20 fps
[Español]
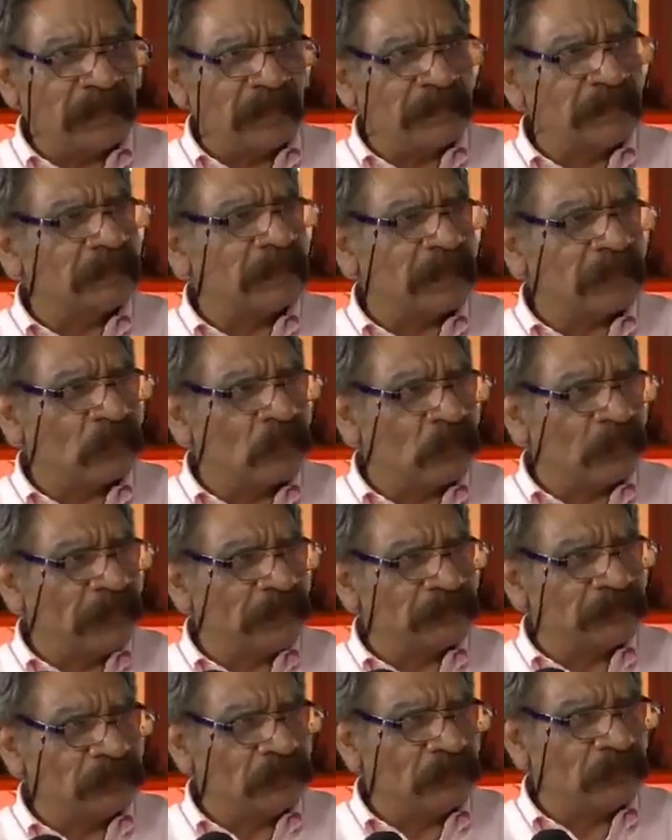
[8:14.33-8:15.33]

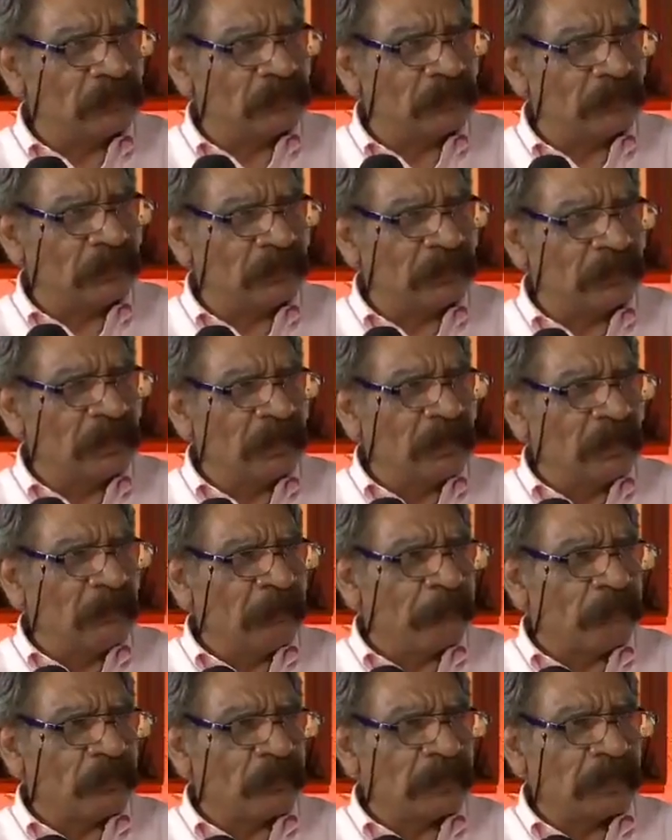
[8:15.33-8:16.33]
interconexión, ¿no?
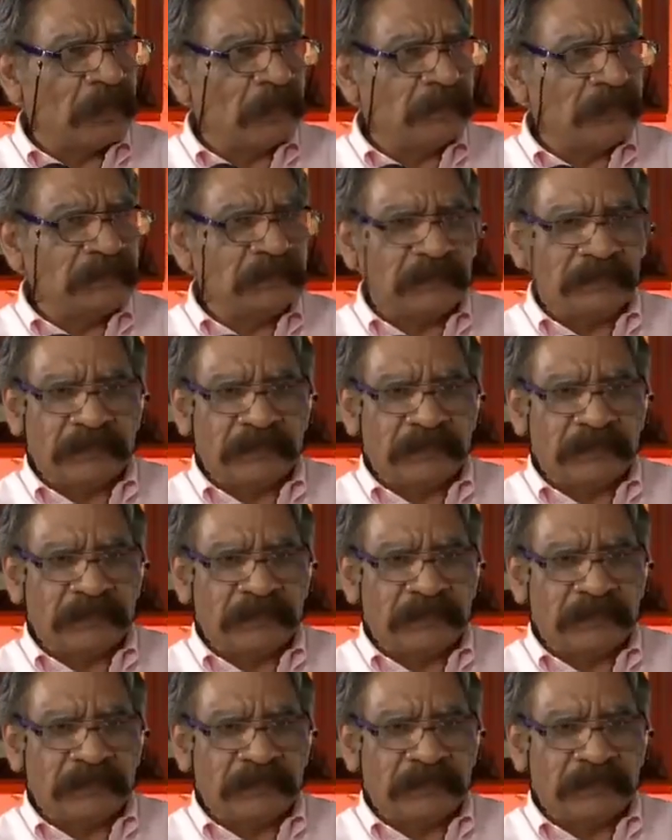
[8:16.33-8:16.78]
Porque a veces